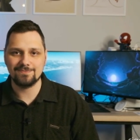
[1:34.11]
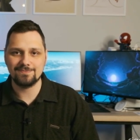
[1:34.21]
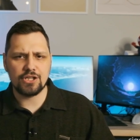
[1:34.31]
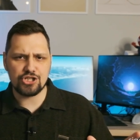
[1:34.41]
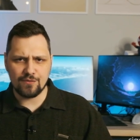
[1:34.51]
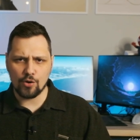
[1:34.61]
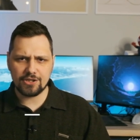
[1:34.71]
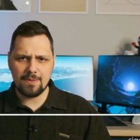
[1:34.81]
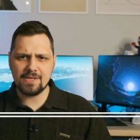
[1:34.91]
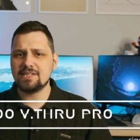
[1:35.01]
На
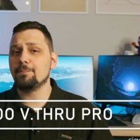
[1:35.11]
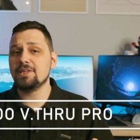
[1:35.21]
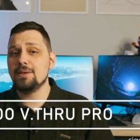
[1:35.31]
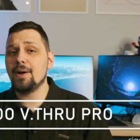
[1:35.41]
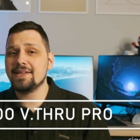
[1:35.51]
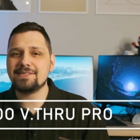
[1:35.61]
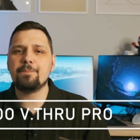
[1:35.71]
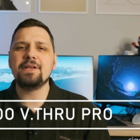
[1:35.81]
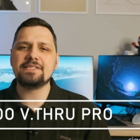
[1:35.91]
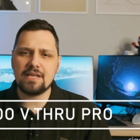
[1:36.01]
четвертое место поднимается
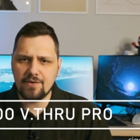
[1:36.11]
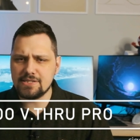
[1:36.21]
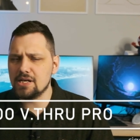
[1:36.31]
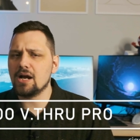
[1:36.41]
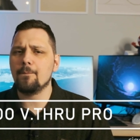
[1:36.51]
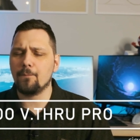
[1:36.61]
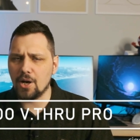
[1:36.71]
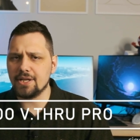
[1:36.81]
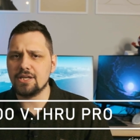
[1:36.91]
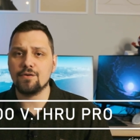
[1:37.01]
представитель
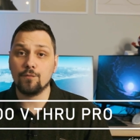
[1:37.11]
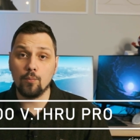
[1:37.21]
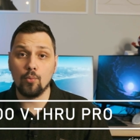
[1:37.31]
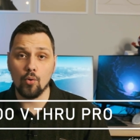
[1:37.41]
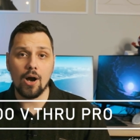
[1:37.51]
компании Wupu,